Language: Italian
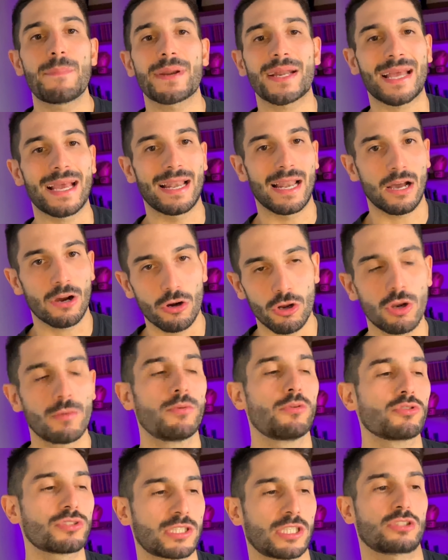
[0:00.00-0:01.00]
Perché l'angolo
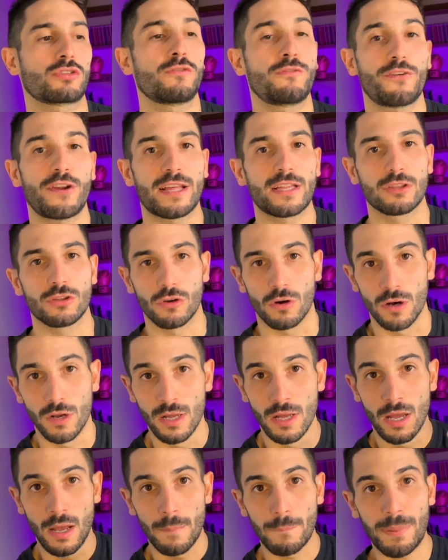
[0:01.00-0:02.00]
blu sta soffrendo
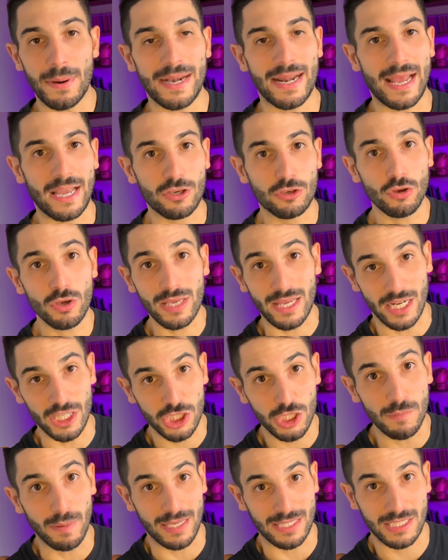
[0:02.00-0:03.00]
parecchio i
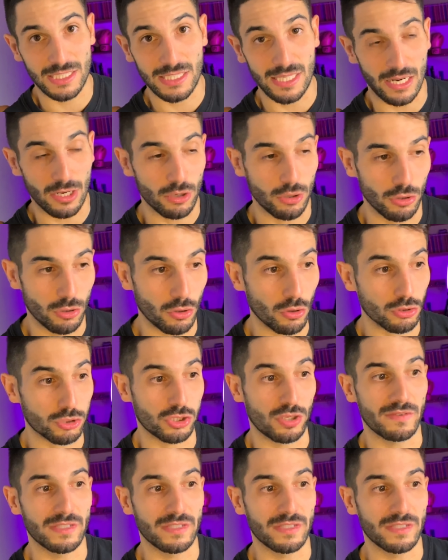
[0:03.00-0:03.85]
calci bassi dell'angolo rosso.